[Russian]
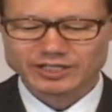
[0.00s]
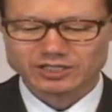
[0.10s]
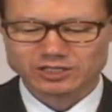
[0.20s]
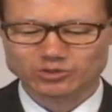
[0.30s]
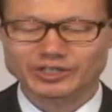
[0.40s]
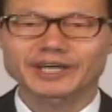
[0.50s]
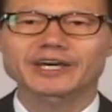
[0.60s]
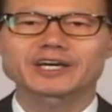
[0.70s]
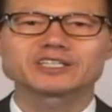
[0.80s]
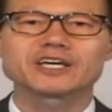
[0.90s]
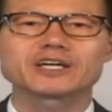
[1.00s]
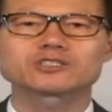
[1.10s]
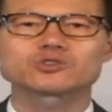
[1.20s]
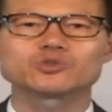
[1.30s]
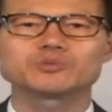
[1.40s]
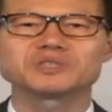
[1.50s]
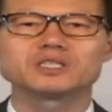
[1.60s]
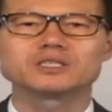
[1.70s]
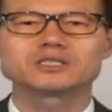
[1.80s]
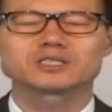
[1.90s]
Верующие из
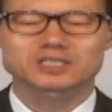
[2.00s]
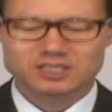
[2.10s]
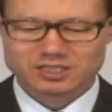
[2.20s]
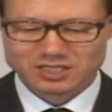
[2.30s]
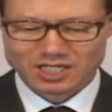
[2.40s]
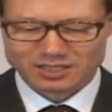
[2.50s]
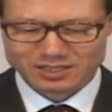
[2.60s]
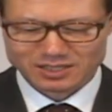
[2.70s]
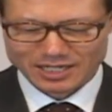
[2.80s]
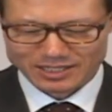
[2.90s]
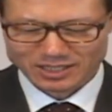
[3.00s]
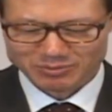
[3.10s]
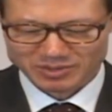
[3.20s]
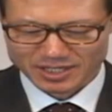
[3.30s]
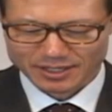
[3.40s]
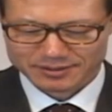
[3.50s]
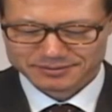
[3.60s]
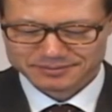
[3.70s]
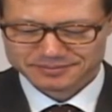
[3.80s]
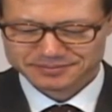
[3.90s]
обрезанных – это иудеи,
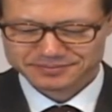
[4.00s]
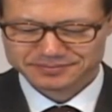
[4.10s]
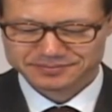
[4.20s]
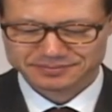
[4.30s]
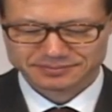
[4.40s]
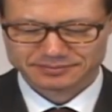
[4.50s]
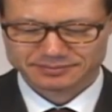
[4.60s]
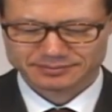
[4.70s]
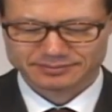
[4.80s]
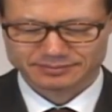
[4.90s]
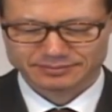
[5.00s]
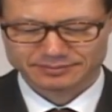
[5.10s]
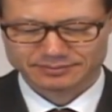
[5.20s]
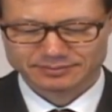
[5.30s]
уверовавшие в Иисуса.